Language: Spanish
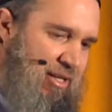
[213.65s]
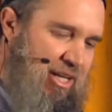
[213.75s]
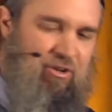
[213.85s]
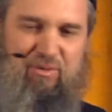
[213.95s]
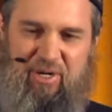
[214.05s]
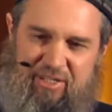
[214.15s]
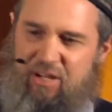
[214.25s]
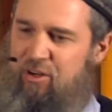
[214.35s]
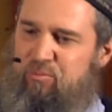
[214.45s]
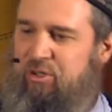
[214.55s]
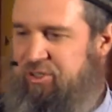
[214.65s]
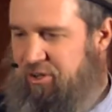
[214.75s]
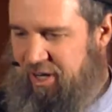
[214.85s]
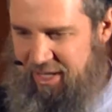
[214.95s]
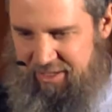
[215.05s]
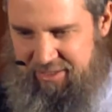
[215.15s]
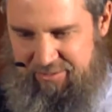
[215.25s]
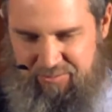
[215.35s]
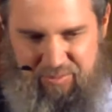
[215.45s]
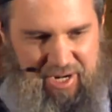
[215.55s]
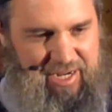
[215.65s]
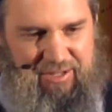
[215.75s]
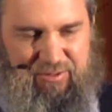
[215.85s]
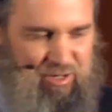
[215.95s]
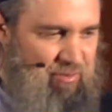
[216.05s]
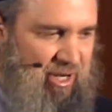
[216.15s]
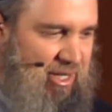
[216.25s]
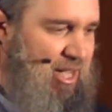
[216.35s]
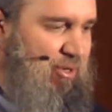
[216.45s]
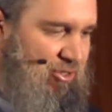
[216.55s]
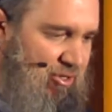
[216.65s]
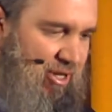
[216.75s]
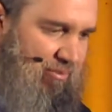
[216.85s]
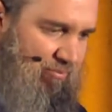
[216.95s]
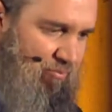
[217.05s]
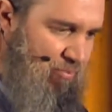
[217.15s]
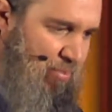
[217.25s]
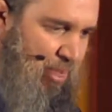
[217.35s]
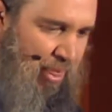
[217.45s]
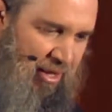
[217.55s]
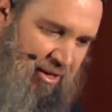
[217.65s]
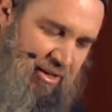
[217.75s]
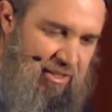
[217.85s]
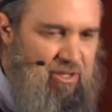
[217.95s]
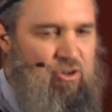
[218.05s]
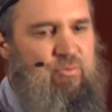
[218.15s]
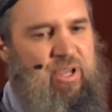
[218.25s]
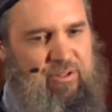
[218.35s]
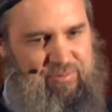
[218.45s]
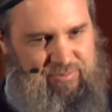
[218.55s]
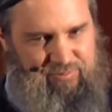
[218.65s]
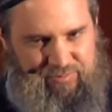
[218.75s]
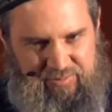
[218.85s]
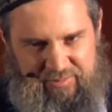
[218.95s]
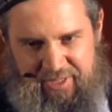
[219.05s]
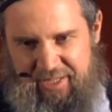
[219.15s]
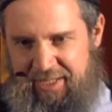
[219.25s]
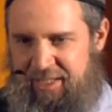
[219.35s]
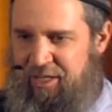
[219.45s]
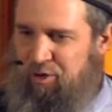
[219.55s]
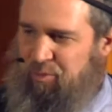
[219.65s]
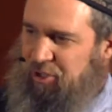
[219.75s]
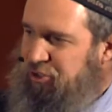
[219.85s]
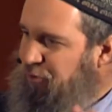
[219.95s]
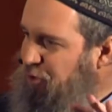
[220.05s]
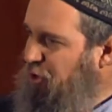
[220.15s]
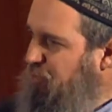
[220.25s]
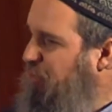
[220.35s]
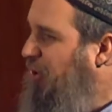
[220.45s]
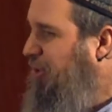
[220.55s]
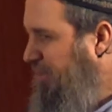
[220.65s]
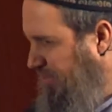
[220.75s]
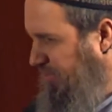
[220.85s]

Y lo repartieron en porciones, una para cada persona, y se lo comieron. Pero sobró un poco.